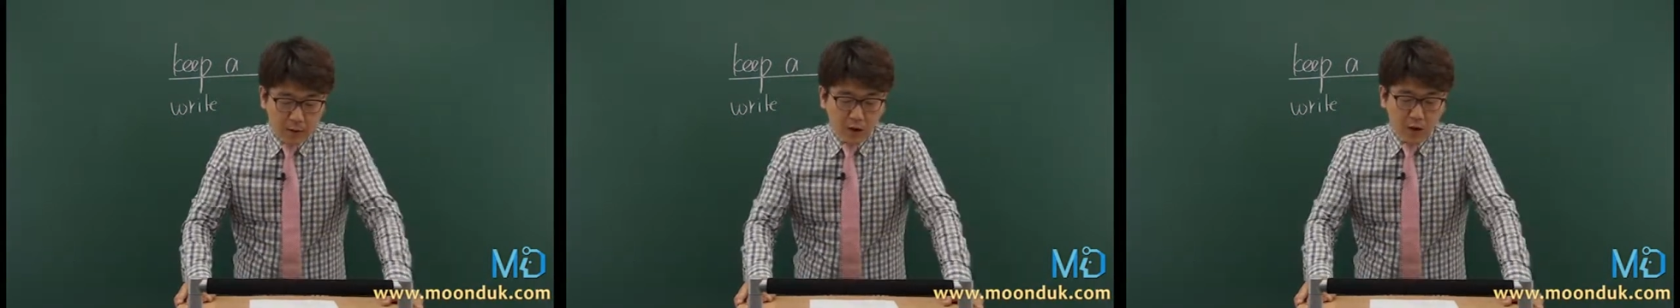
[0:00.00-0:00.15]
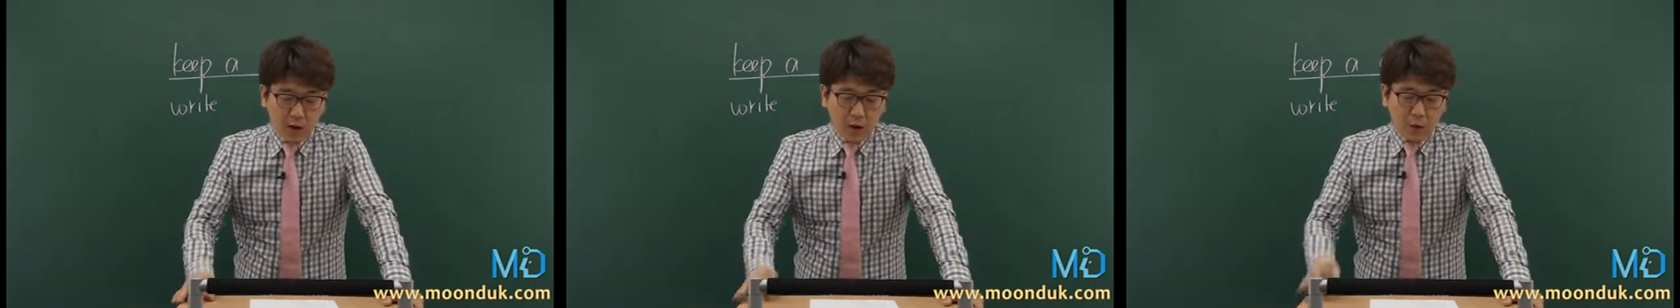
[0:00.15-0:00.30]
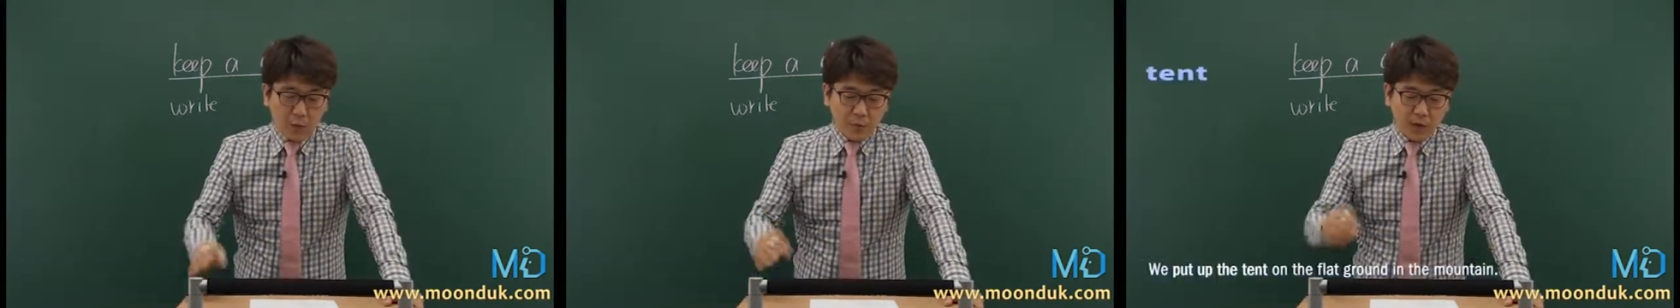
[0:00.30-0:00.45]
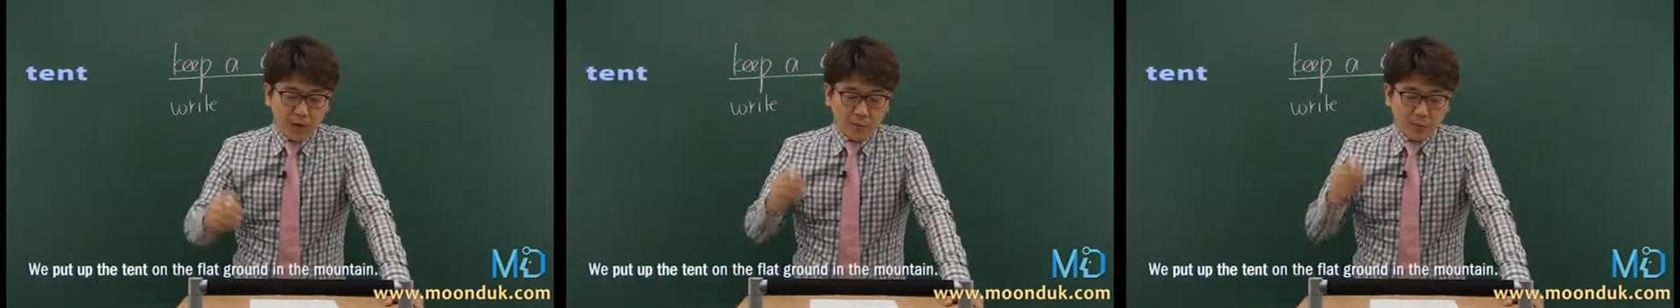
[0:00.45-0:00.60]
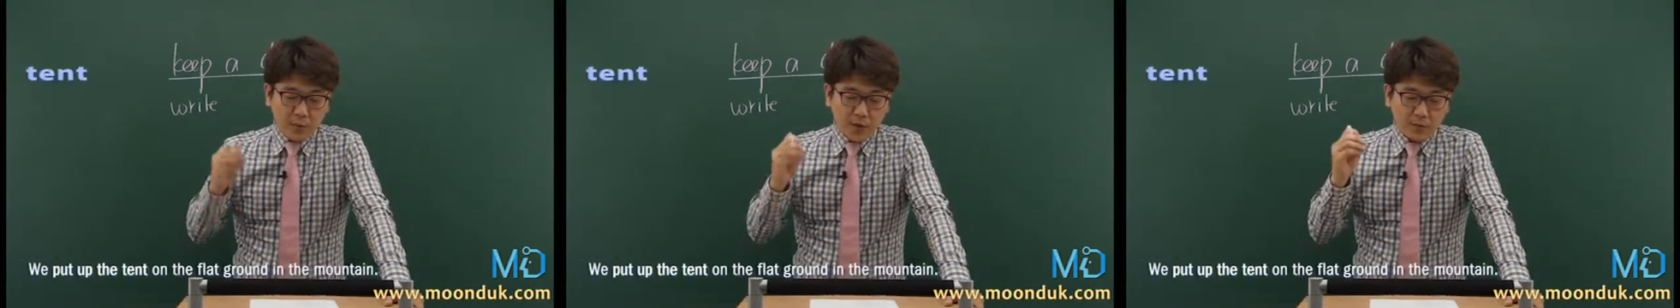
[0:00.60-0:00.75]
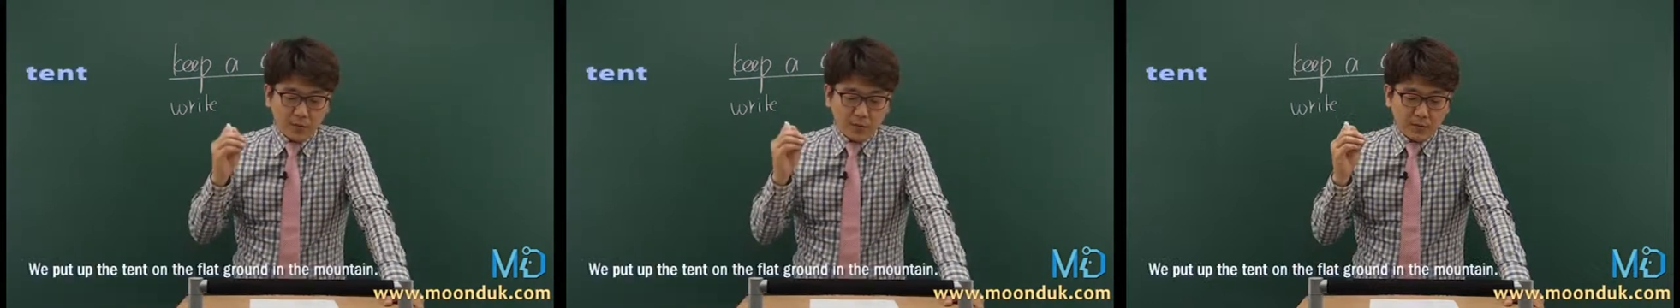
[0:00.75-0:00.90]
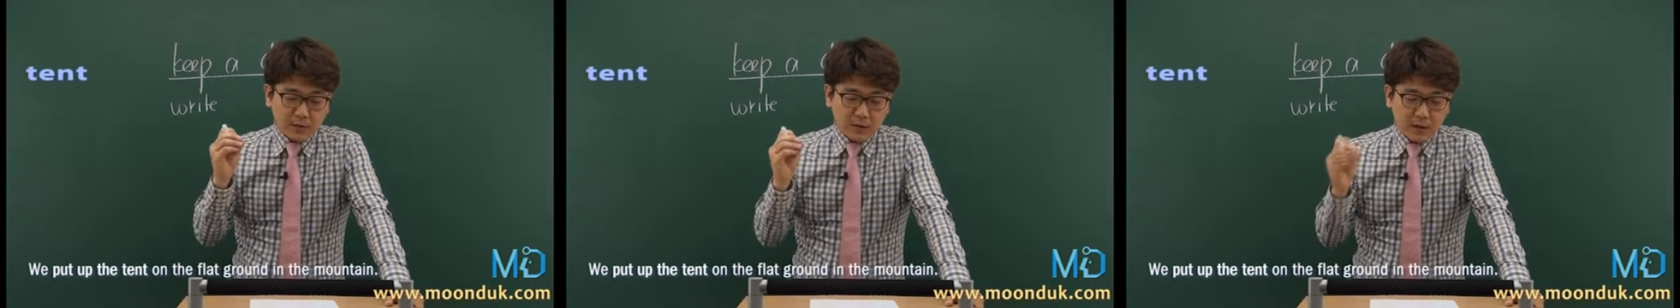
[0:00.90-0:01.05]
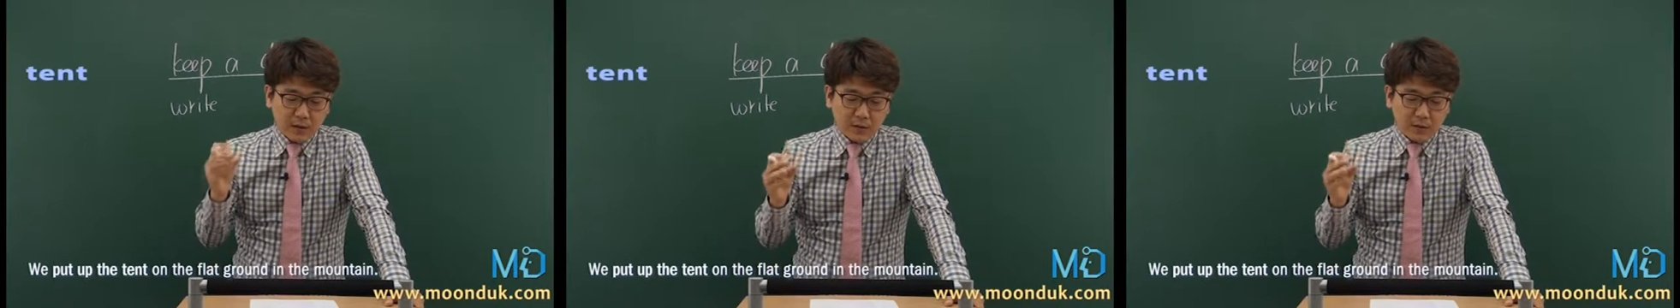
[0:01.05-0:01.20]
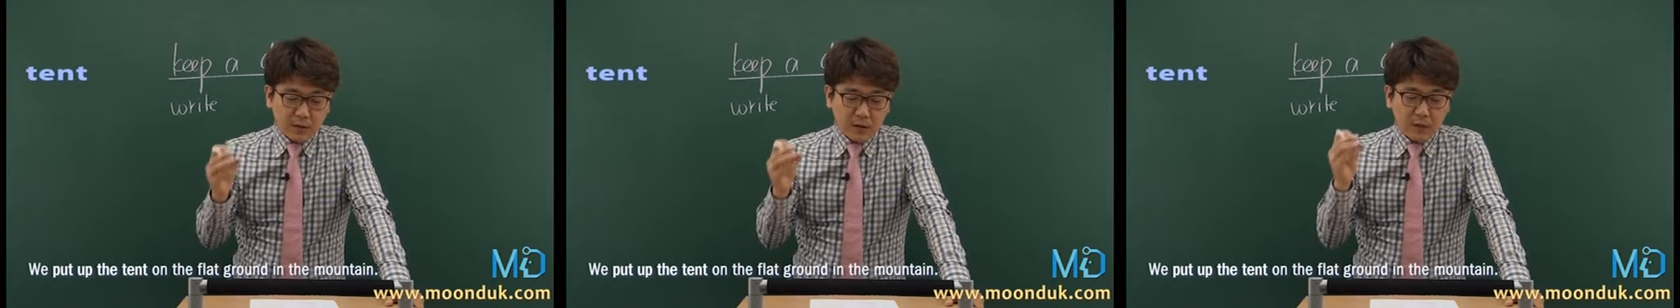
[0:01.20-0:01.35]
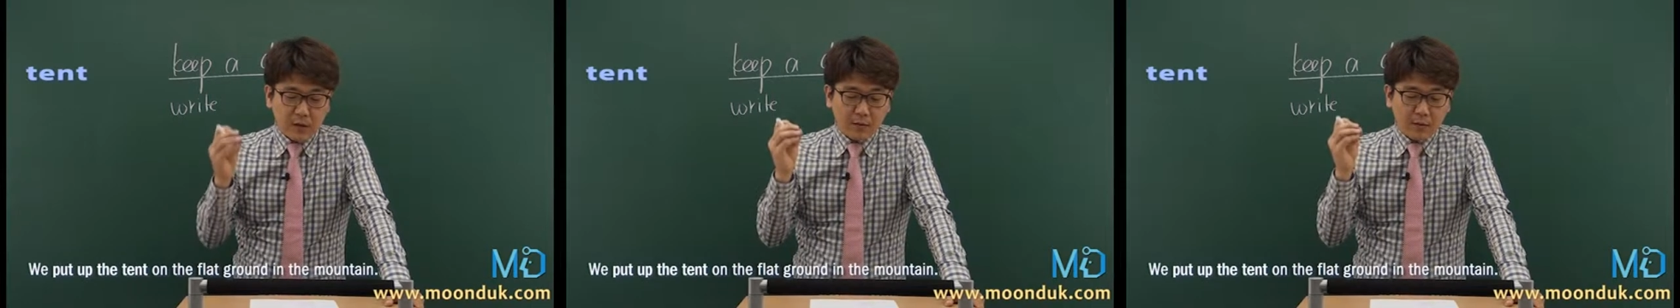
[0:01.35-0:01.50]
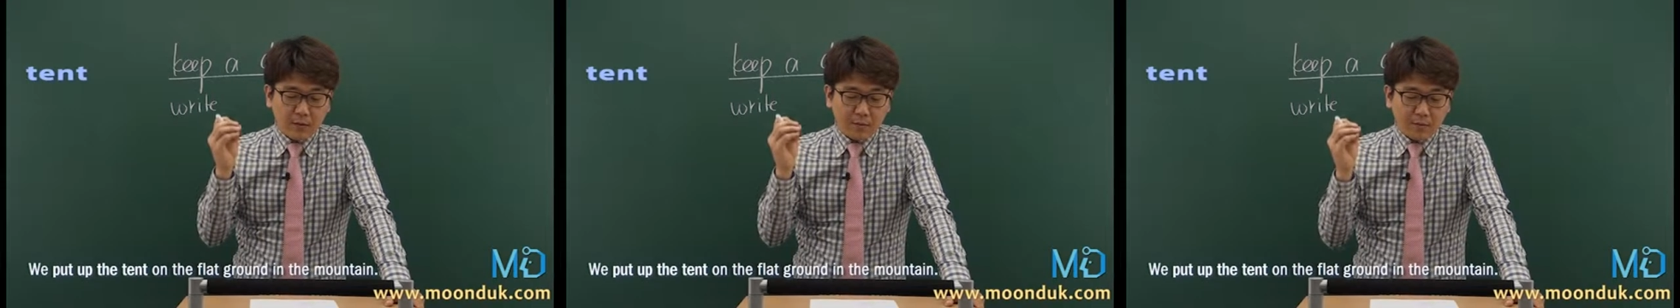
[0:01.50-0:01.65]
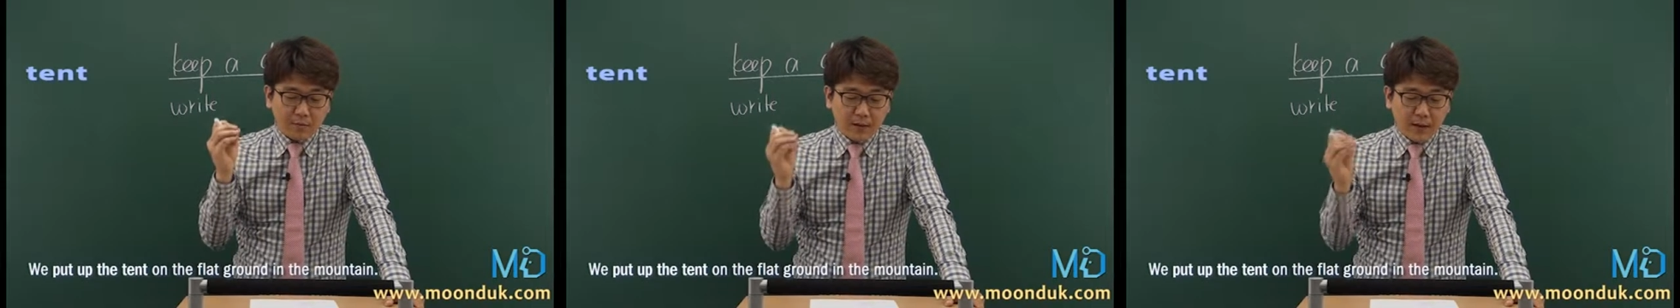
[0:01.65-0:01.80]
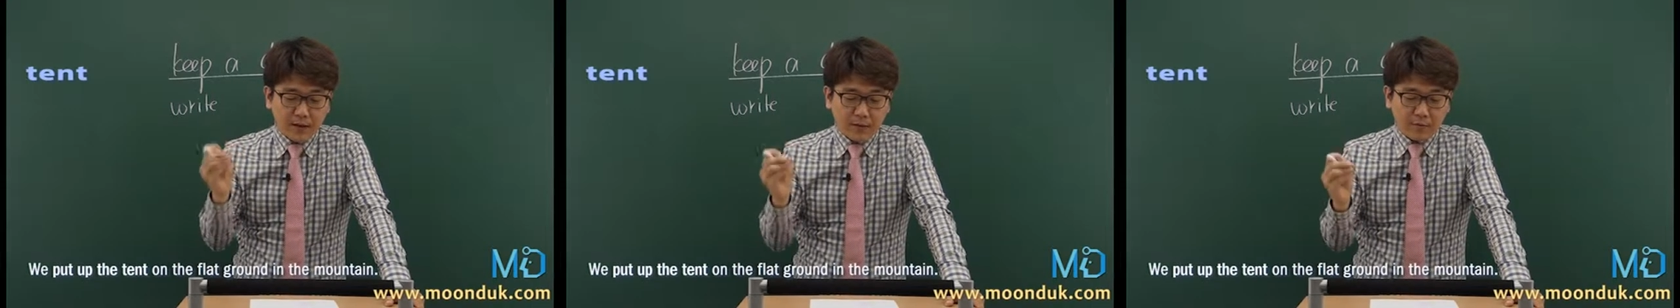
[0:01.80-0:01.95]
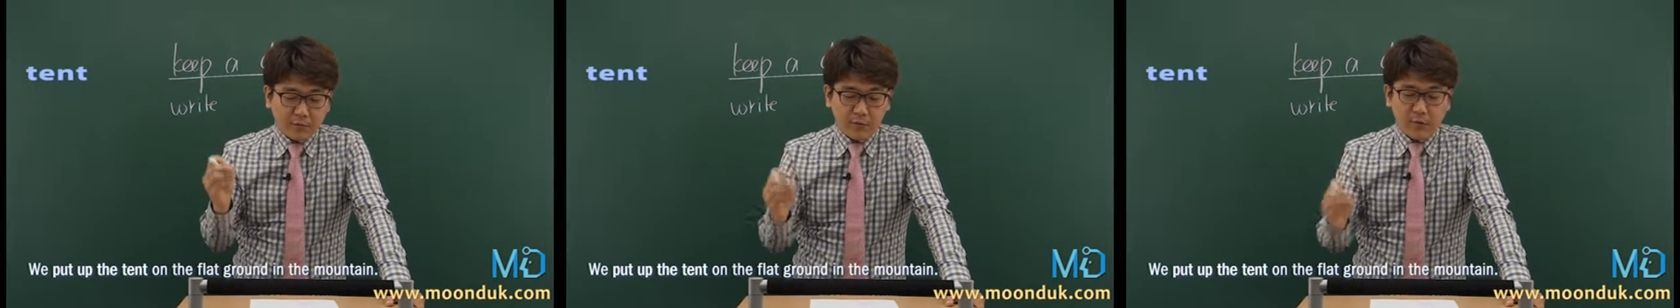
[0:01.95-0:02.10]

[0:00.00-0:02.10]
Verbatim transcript: uh, we propped tent on the flat